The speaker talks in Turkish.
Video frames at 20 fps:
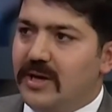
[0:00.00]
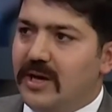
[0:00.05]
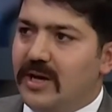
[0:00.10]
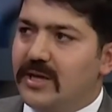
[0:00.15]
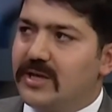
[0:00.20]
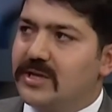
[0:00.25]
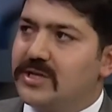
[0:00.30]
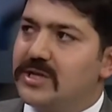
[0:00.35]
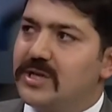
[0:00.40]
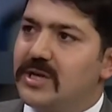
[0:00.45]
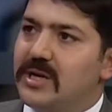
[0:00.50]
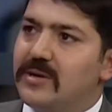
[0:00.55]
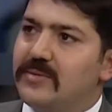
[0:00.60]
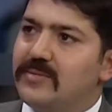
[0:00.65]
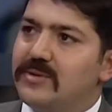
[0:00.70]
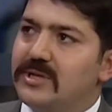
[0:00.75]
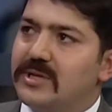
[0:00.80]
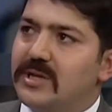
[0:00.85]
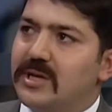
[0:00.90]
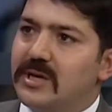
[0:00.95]
Anıt
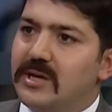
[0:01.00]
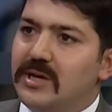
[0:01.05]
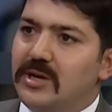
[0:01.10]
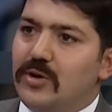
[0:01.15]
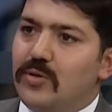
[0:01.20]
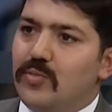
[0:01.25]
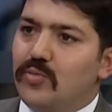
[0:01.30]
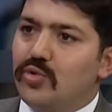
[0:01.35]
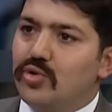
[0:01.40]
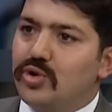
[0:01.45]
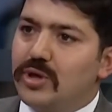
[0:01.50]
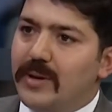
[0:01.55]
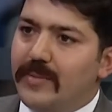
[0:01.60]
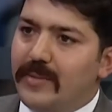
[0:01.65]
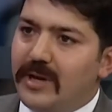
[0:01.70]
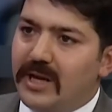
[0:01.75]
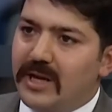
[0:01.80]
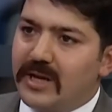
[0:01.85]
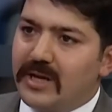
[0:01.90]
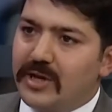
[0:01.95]
çınarımız da
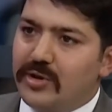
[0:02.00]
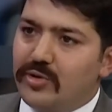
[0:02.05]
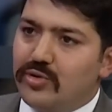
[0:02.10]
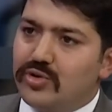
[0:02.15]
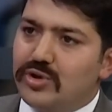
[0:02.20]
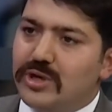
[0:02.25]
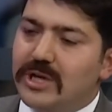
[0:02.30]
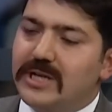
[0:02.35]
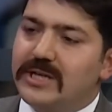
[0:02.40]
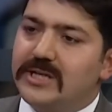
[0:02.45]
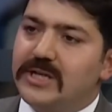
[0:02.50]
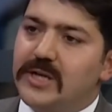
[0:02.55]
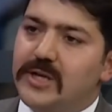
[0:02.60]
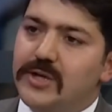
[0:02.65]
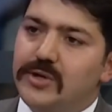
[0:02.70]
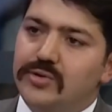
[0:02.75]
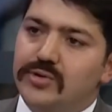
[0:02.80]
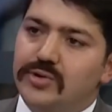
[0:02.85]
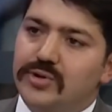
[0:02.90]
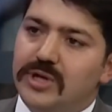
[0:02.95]
muhtemelen
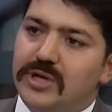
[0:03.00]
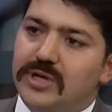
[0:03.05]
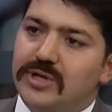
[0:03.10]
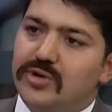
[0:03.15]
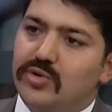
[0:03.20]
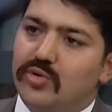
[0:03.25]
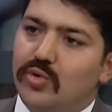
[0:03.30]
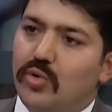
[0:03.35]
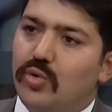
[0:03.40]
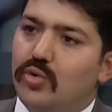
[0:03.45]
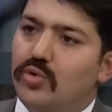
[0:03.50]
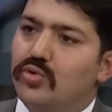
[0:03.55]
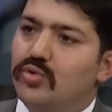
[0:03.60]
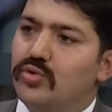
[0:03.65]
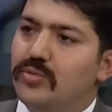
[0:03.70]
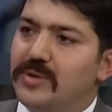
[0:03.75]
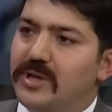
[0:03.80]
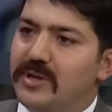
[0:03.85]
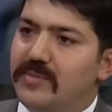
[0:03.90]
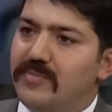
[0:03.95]
750-800 yaşında
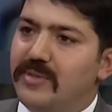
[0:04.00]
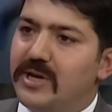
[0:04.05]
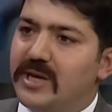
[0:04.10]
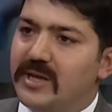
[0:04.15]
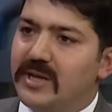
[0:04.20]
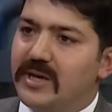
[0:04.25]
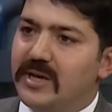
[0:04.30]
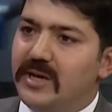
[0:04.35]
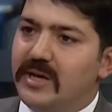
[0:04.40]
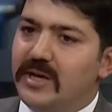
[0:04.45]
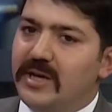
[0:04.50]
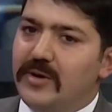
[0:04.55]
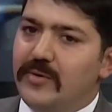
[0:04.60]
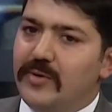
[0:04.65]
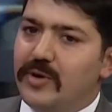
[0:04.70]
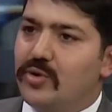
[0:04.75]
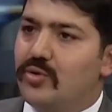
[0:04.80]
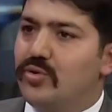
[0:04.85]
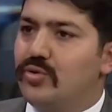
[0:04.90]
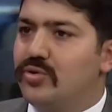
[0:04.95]
olduğu bilinmekte
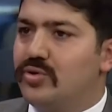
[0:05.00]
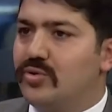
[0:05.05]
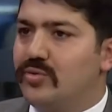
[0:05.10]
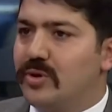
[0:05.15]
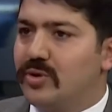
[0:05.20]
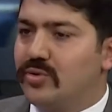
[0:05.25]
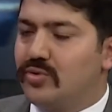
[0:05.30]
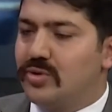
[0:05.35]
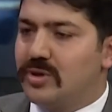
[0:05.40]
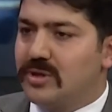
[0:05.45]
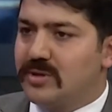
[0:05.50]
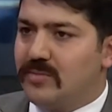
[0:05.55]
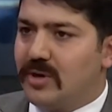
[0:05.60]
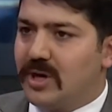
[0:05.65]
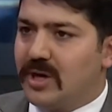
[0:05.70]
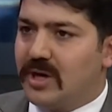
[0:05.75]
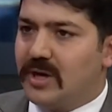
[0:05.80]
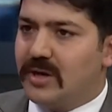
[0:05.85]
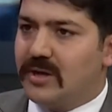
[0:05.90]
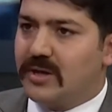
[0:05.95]
ve Kültür ve Turizm
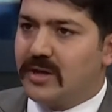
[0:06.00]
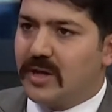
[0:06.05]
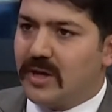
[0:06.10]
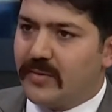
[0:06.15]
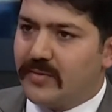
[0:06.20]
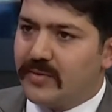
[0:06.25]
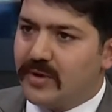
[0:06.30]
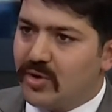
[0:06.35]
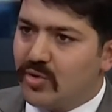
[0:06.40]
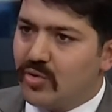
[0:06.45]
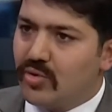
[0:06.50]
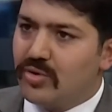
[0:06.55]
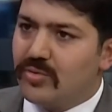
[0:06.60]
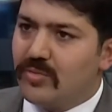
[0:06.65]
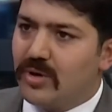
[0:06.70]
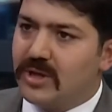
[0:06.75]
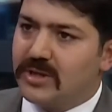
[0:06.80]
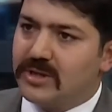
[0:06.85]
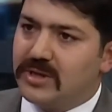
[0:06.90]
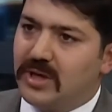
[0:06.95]
Bakanlığı tarafından
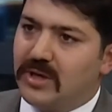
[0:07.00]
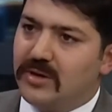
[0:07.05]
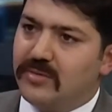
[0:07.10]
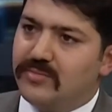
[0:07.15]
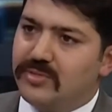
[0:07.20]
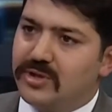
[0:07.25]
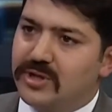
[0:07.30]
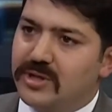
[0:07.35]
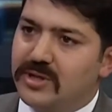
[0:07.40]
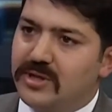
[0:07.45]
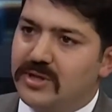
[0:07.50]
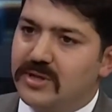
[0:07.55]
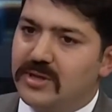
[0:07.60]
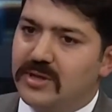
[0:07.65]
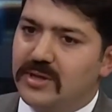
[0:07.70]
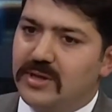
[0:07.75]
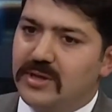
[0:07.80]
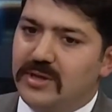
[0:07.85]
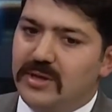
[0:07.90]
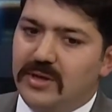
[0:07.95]
koruma altına alınmıştır.
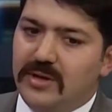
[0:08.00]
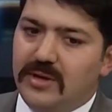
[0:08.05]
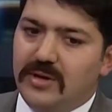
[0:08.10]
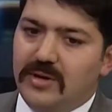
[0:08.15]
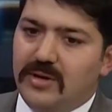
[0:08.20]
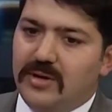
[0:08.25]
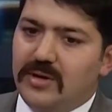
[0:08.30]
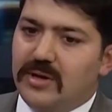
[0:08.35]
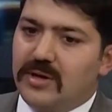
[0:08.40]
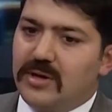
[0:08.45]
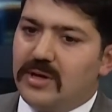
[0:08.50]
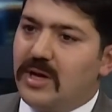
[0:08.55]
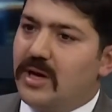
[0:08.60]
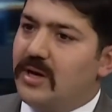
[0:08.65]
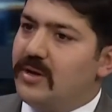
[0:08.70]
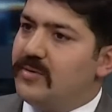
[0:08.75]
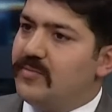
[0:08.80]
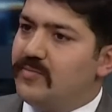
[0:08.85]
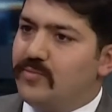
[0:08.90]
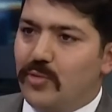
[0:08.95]

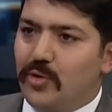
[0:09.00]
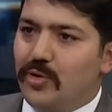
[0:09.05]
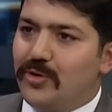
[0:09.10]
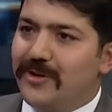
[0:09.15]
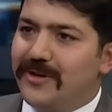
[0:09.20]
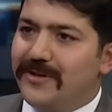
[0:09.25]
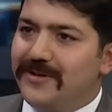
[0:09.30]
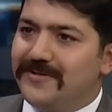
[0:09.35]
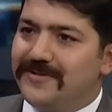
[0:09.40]
Yani böyle.